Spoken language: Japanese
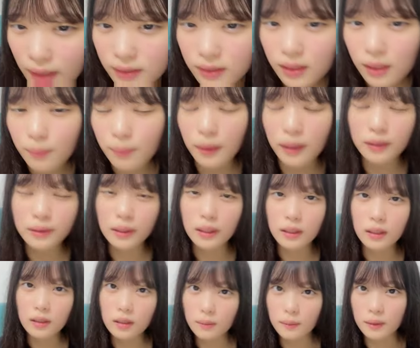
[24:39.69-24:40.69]
あずきバー、
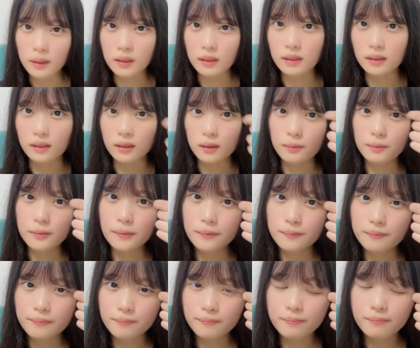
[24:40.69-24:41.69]
最近食べてないかも。
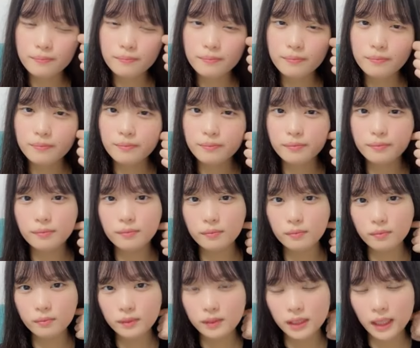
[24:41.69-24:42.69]

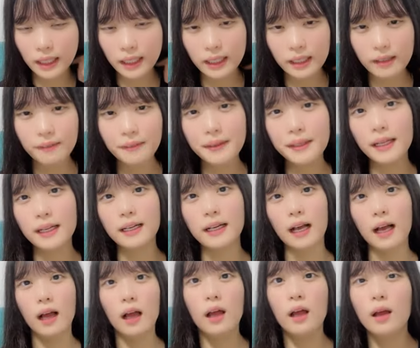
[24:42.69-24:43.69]
最近はなん
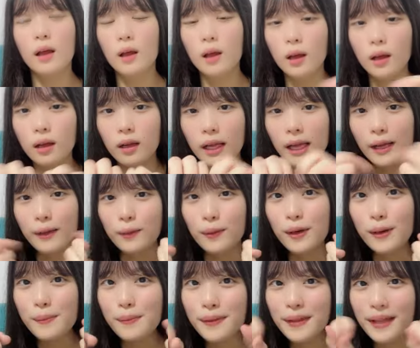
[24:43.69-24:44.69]
か、え、
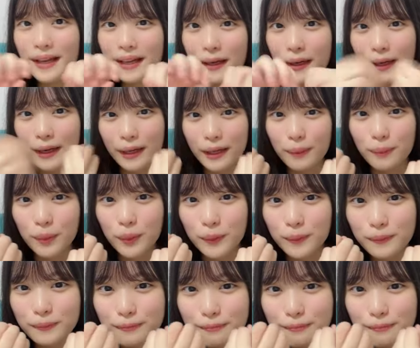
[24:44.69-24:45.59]
これもなんかあれかも。